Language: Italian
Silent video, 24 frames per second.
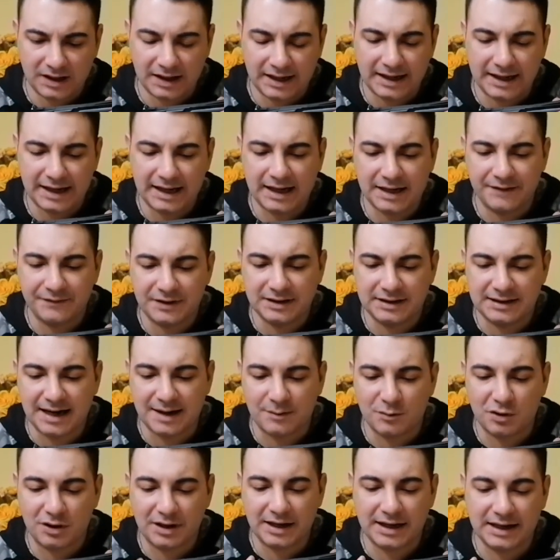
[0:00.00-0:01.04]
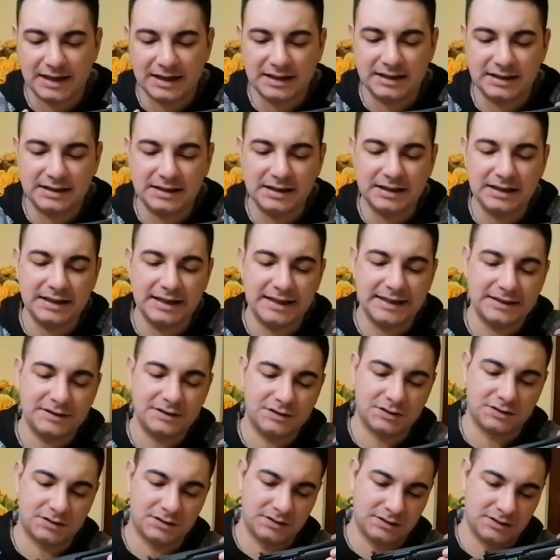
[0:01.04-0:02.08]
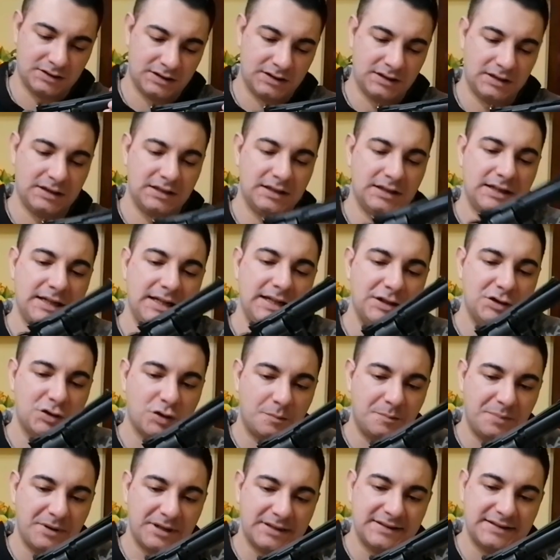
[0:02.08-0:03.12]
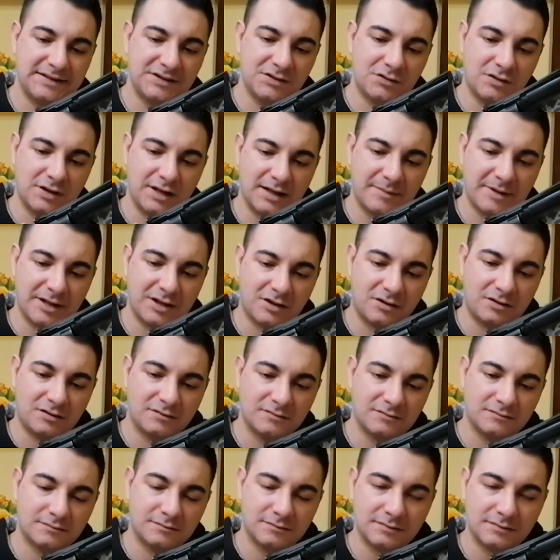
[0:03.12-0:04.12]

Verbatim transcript: E vediamo che il grilletto in doppiazione però